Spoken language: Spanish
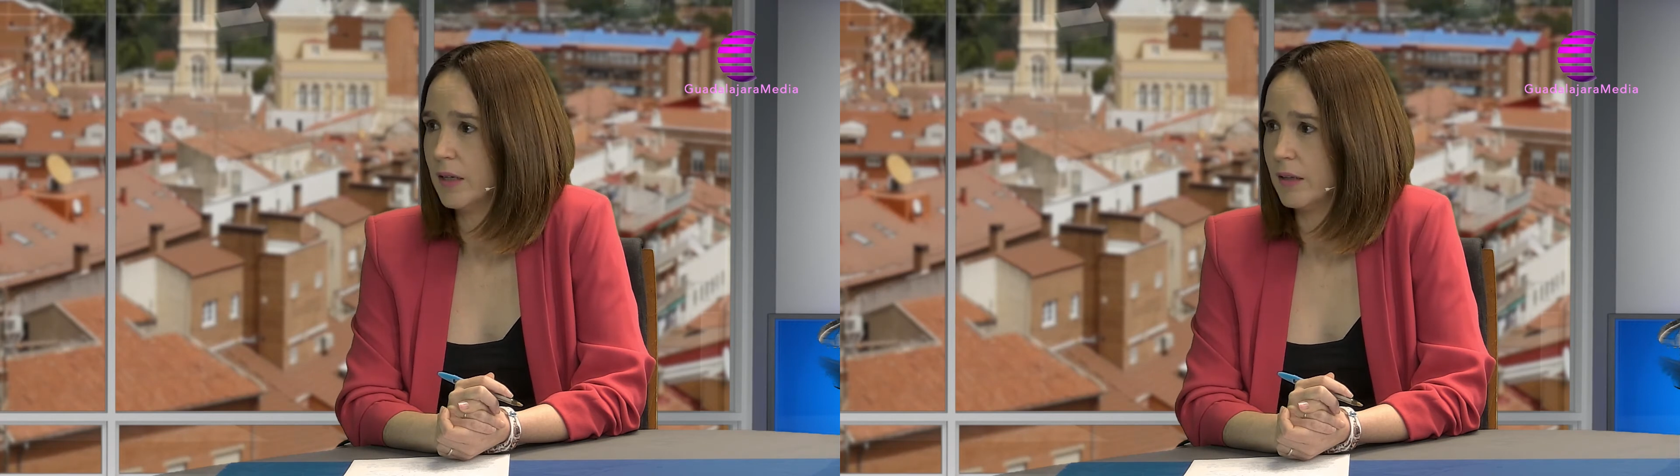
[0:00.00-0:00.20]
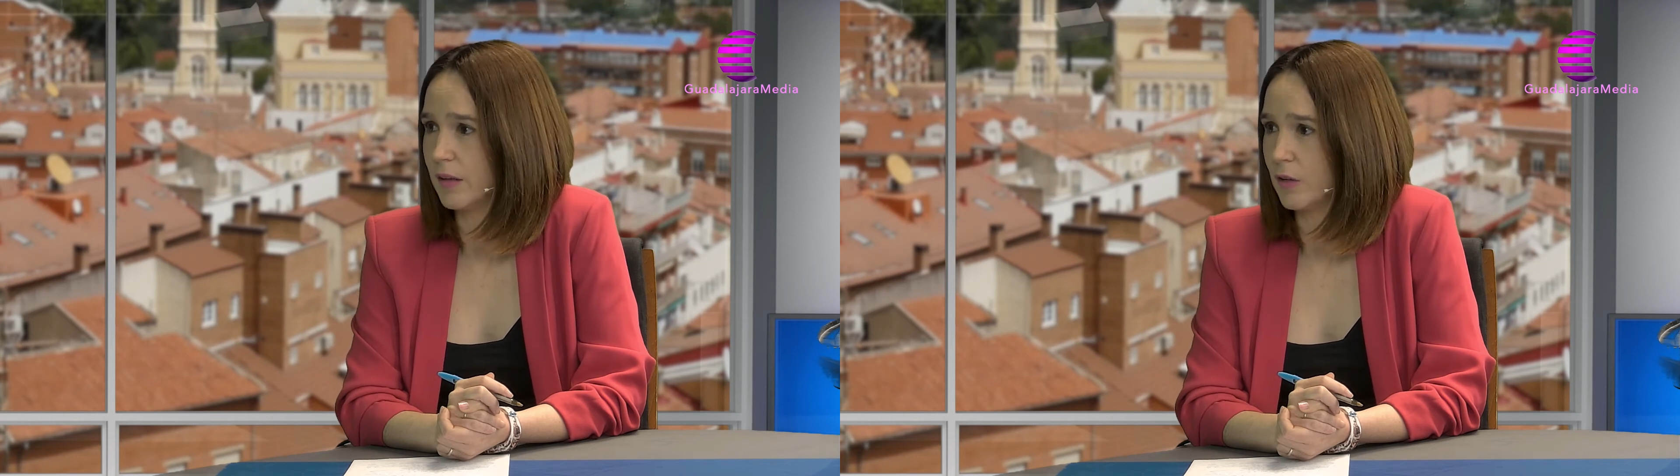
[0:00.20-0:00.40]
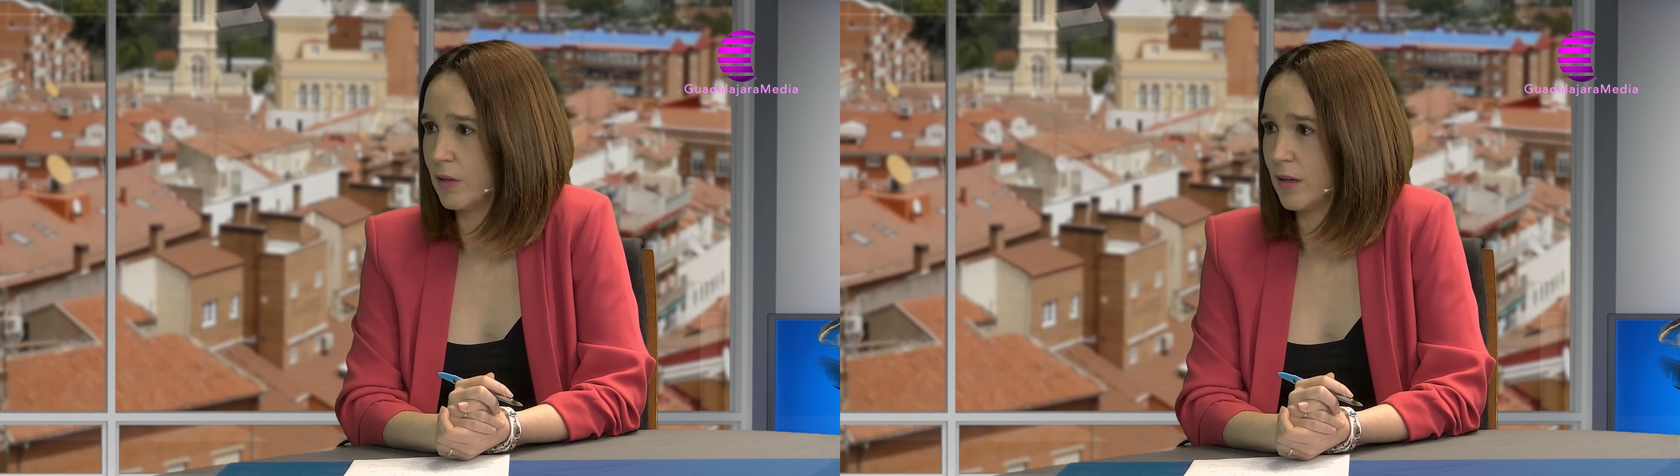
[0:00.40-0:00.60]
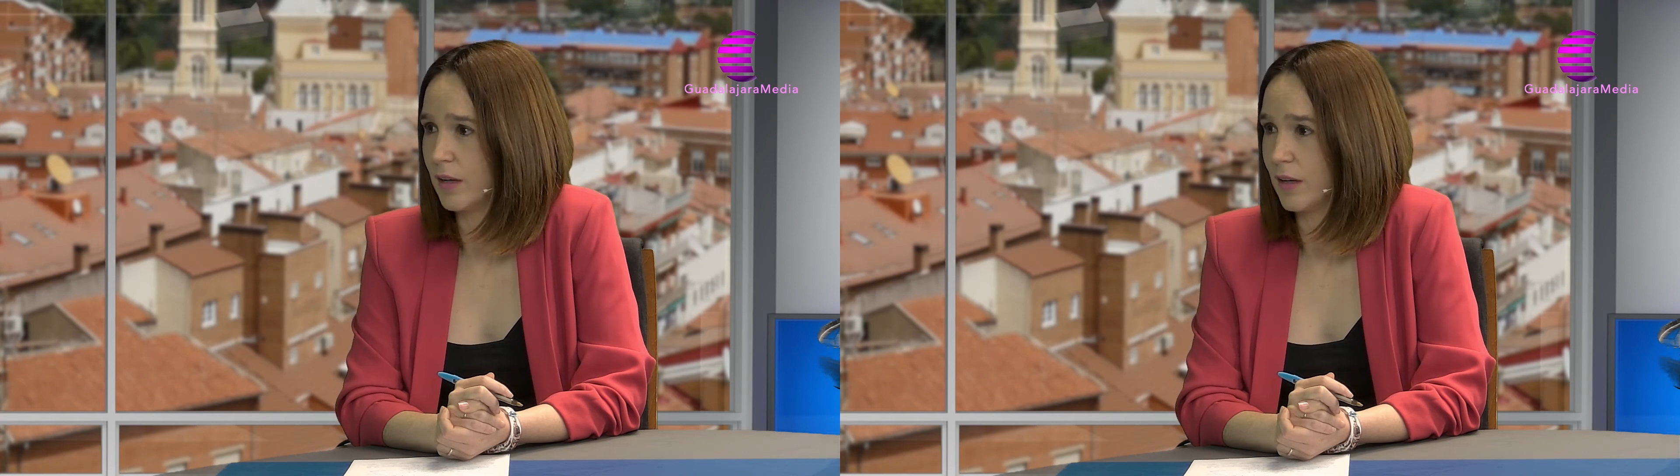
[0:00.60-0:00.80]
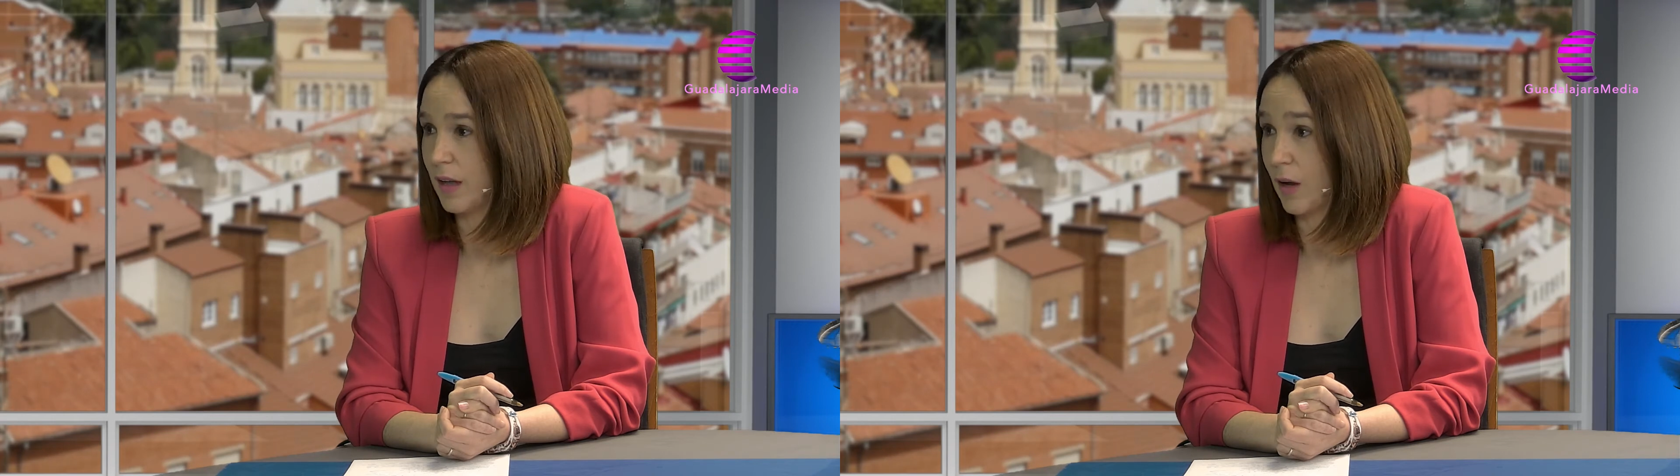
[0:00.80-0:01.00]
hicieron
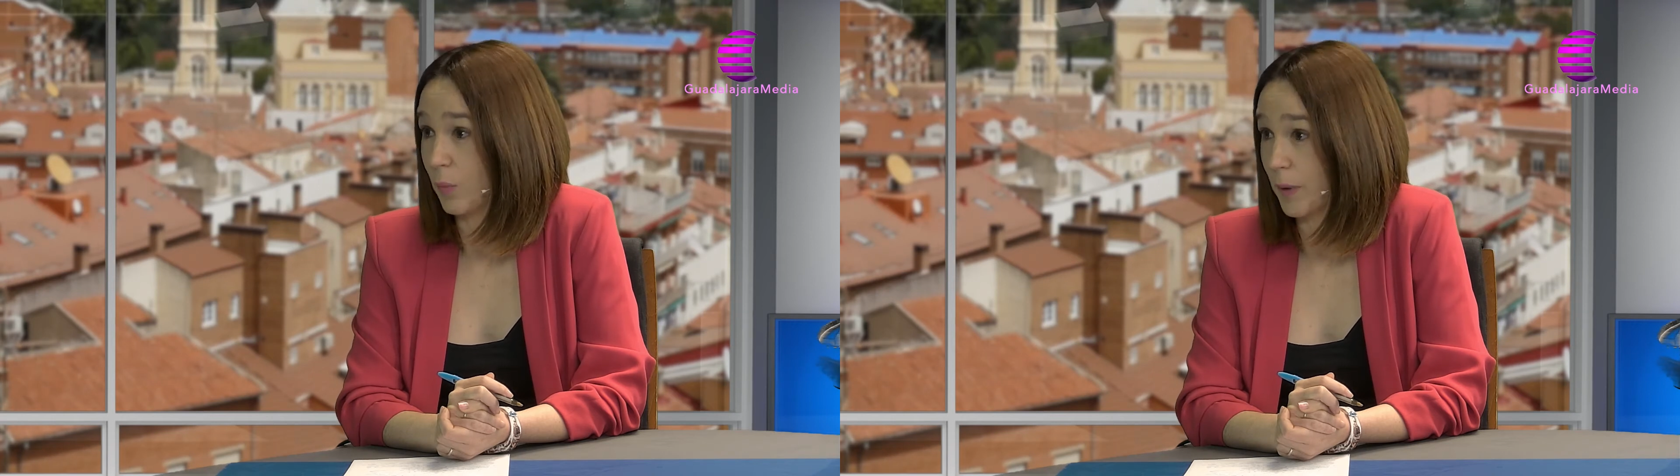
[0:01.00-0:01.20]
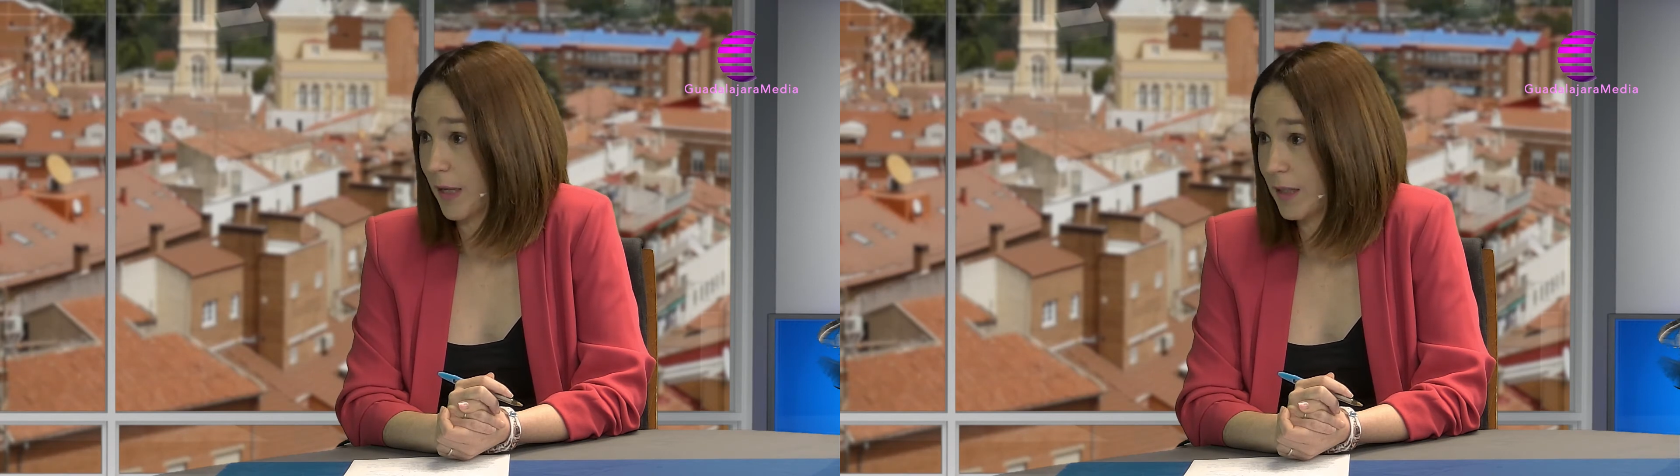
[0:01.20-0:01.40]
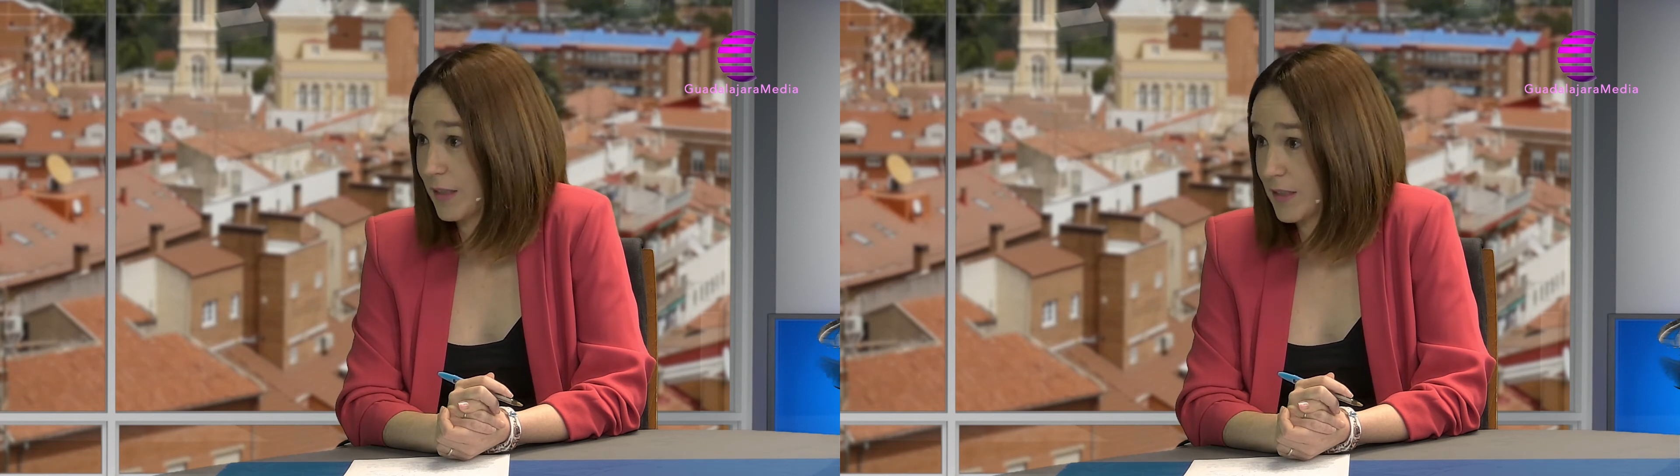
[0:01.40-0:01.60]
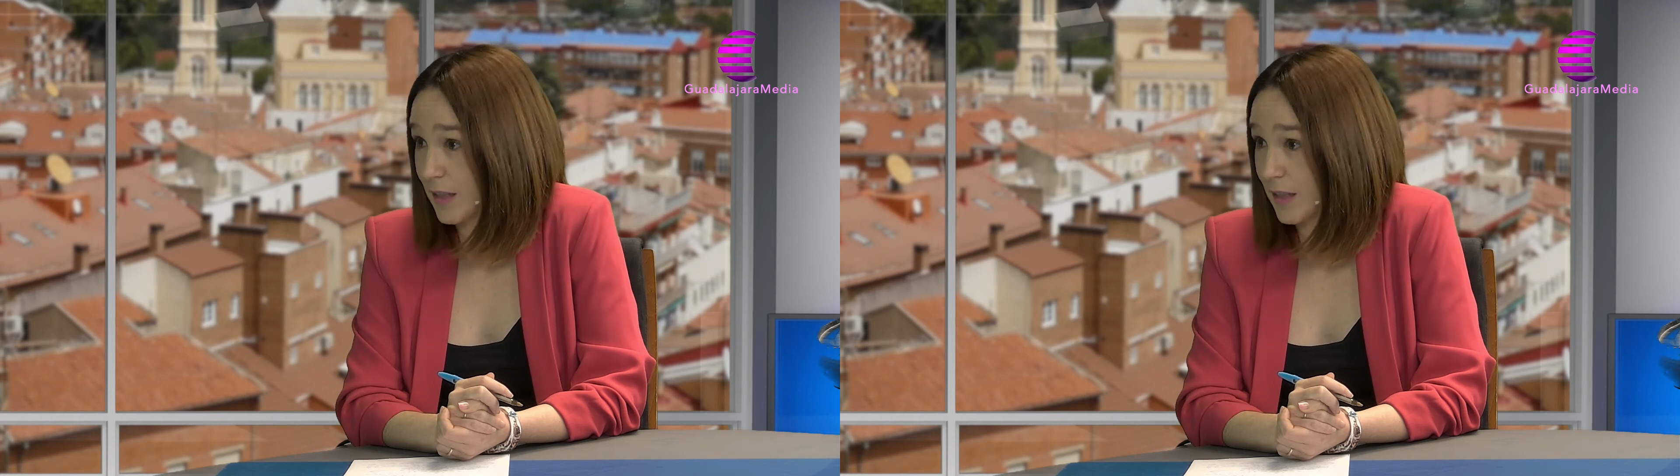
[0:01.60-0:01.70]
de acompañantes,